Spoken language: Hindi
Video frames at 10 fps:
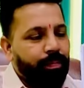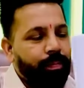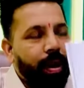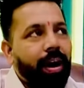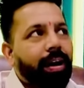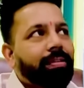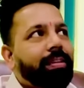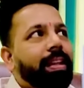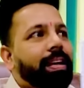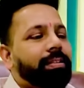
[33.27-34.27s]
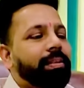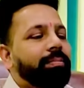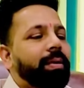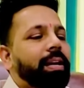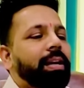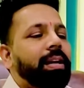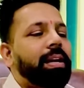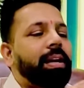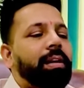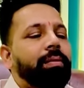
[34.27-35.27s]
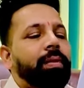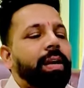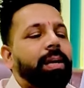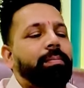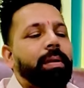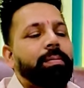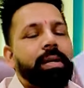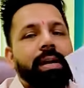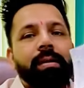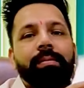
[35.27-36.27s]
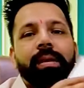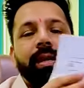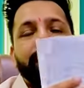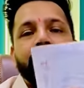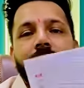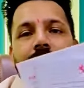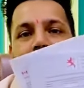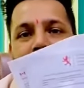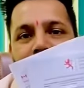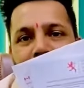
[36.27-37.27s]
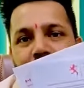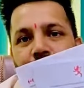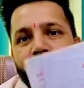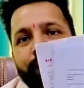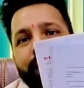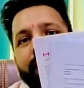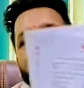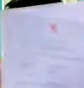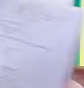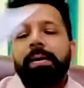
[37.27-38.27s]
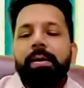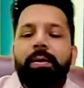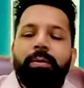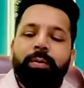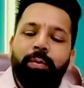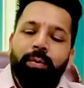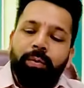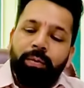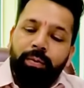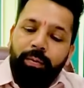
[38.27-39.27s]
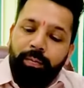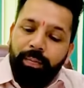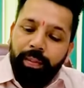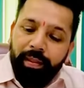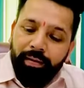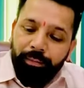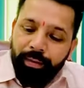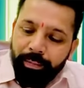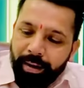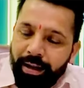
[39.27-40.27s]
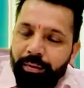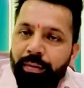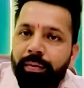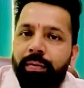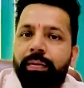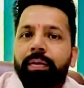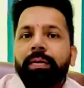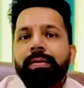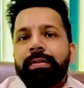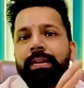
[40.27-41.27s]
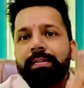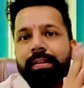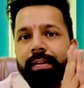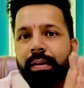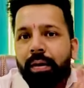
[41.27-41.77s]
पाँच लग्जमबर्ग के वर्क परमिट हमें रिसीव हुए हैं तो सबसे पहले तो इनको कॉन्ग्रेचुलेसन